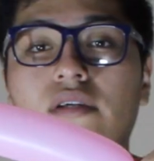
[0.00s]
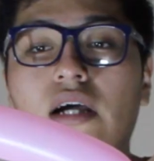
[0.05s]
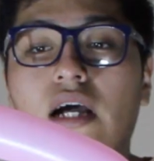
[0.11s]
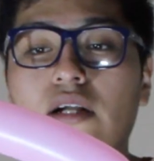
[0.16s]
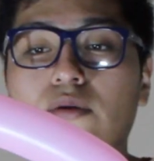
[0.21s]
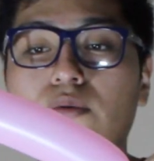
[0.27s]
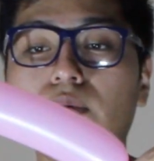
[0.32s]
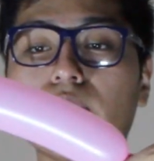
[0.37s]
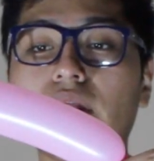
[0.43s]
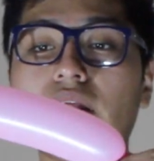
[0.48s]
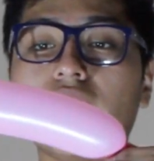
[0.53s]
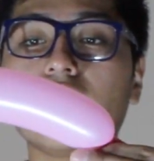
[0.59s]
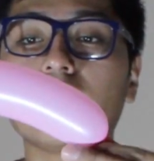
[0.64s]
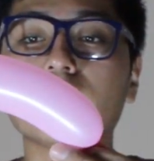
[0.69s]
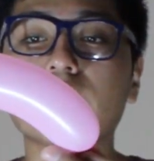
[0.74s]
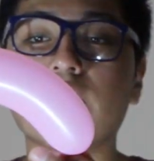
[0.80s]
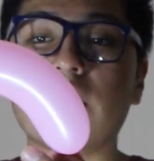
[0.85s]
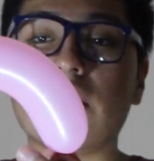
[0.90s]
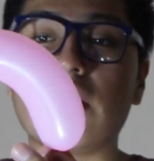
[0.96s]
calcúlenle
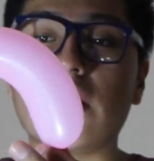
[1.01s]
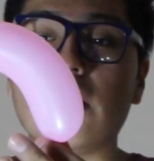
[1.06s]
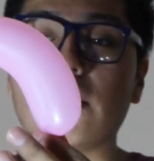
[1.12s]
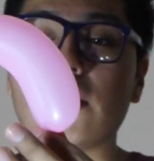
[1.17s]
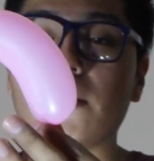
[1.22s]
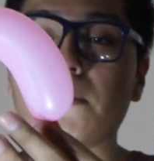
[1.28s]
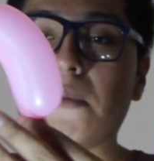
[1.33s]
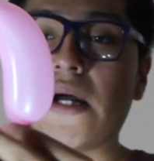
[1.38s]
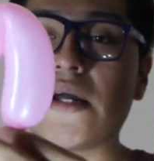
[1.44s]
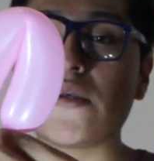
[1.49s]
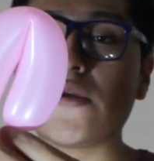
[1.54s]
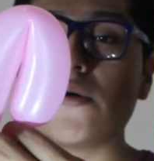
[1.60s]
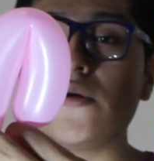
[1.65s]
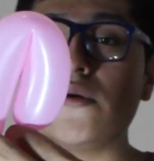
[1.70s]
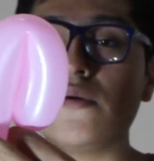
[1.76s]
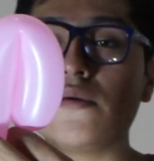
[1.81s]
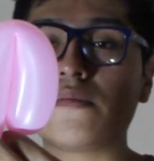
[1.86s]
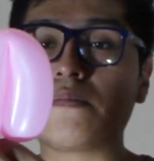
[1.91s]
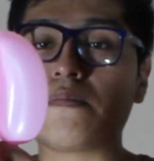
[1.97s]
ustedes el tamaño.
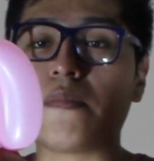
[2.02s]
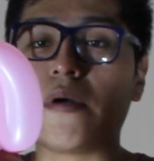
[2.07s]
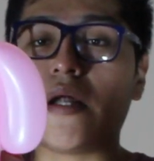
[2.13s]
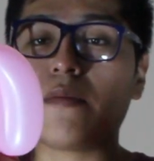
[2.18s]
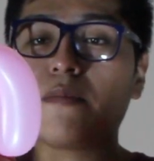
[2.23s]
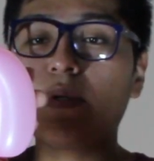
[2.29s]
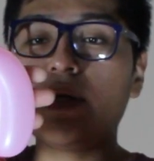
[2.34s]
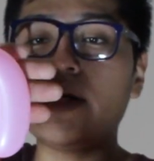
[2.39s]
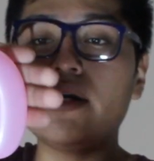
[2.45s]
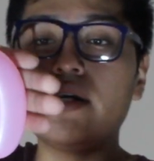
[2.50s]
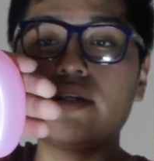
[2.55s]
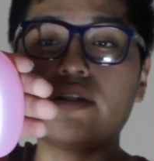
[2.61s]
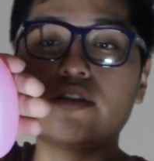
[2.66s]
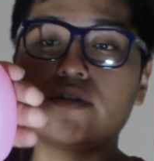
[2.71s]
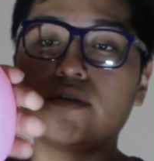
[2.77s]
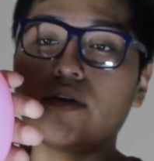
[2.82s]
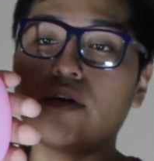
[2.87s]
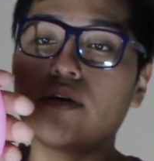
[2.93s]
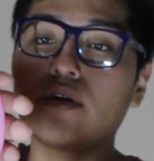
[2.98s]
Para mí
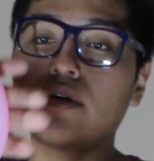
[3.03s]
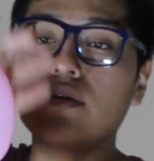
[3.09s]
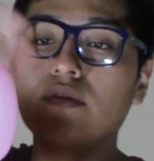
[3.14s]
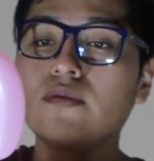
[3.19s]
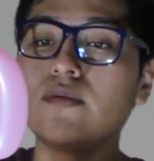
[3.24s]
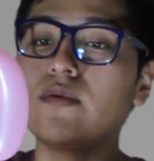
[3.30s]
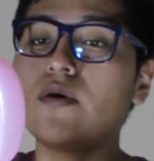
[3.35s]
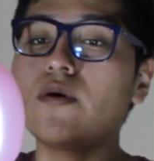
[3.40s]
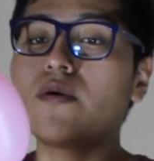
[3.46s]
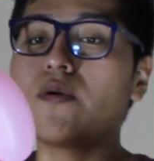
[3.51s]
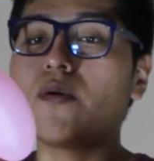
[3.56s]
son unos